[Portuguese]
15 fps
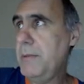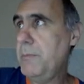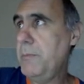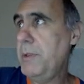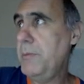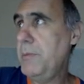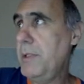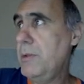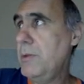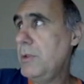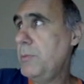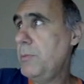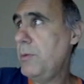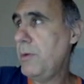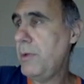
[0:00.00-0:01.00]
primeiro
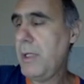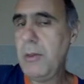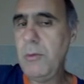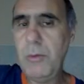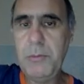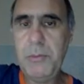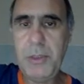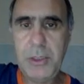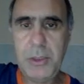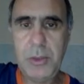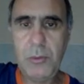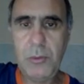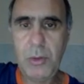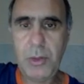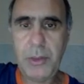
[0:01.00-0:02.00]
explorar o ambiente
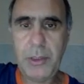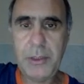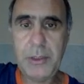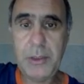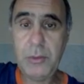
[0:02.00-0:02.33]
do Orange.